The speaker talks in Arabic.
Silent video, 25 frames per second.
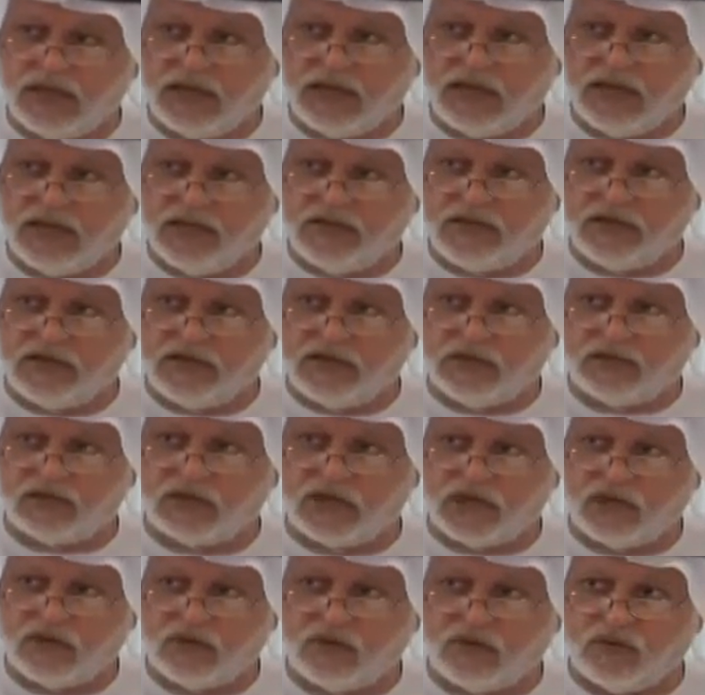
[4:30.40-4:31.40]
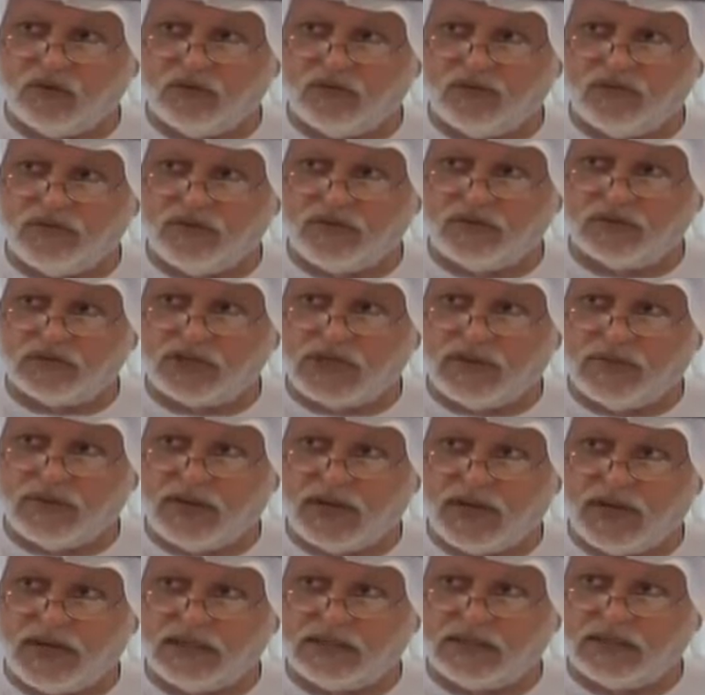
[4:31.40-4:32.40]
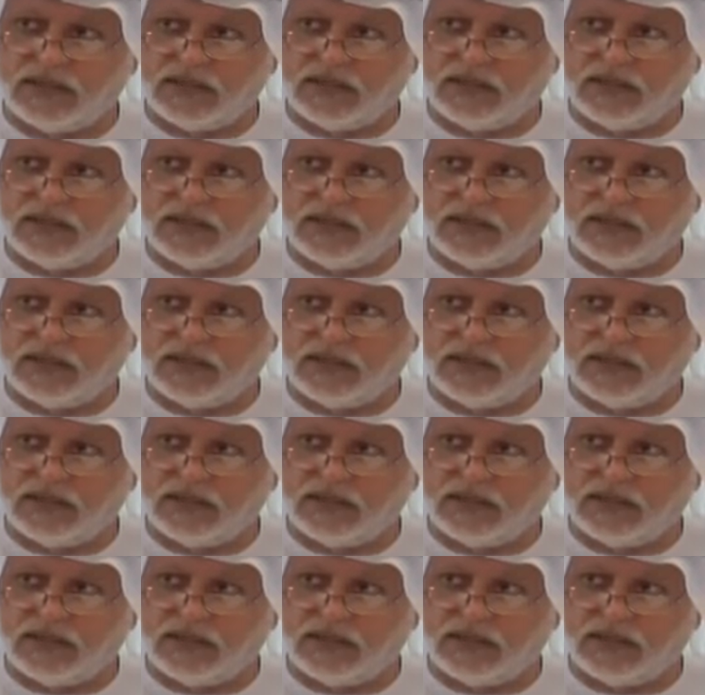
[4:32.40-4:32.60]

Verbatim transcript: الذين يشاركون في المسابقات